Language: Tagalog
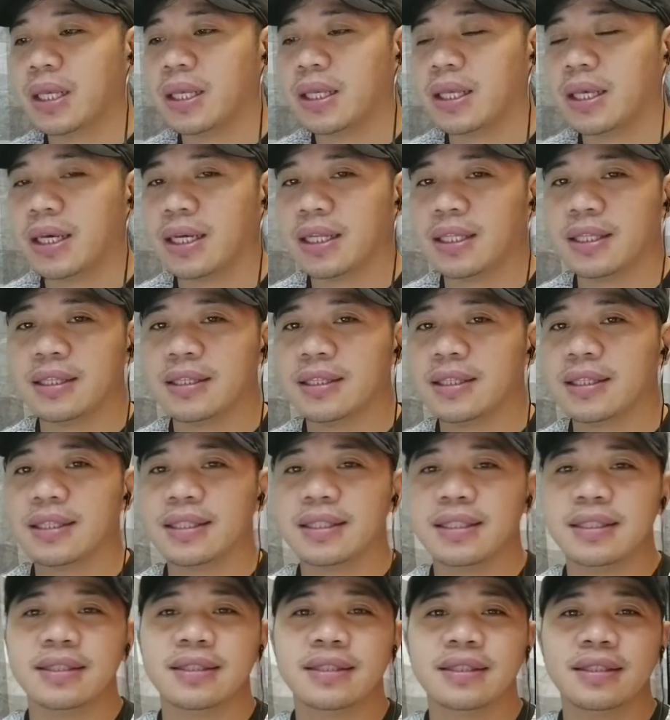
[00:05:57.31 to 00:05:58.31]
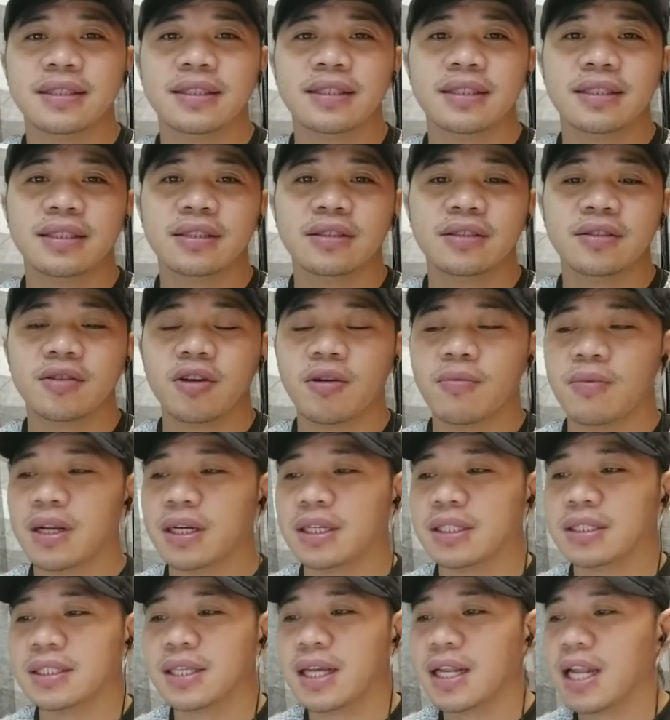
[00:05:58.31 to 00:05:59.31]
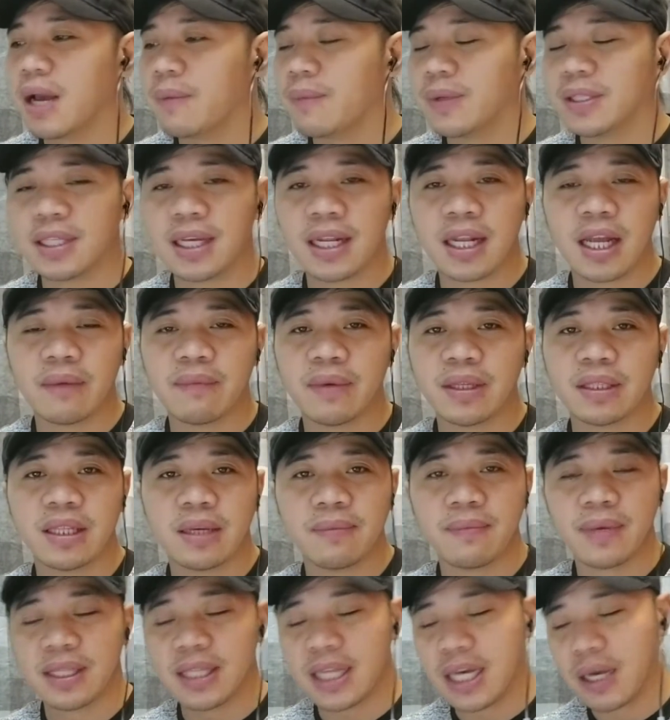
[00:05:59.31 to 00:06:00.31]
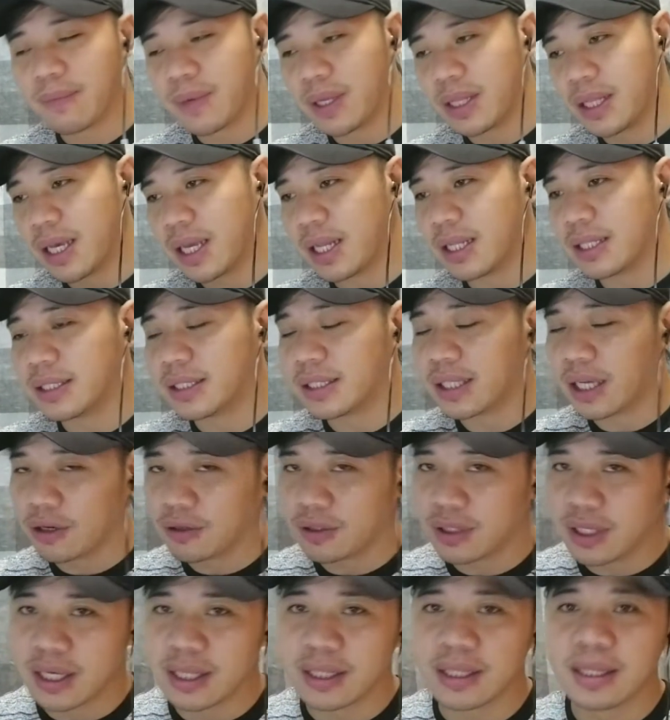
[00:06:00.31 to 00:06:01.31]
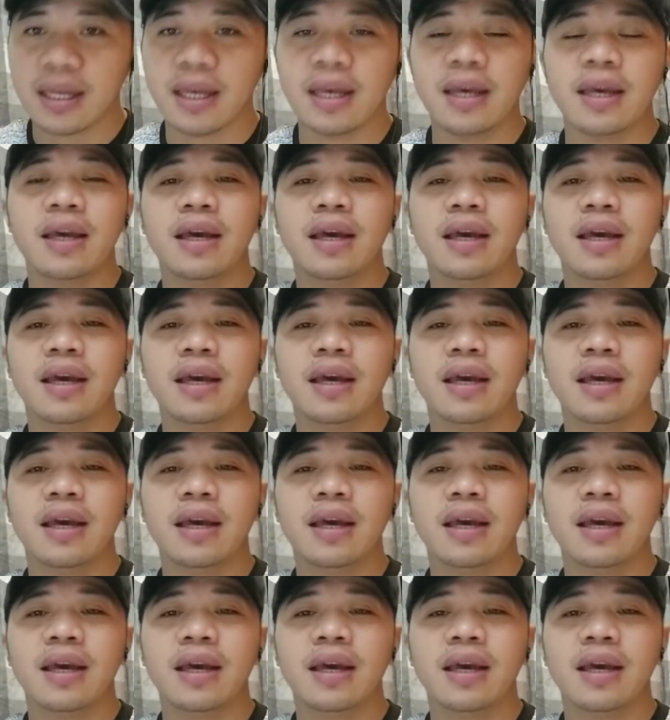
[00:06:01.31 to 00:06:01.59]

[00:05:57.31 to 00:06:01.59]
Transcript: Yan sobrang salamat salamat na madami dahil sa'yo din.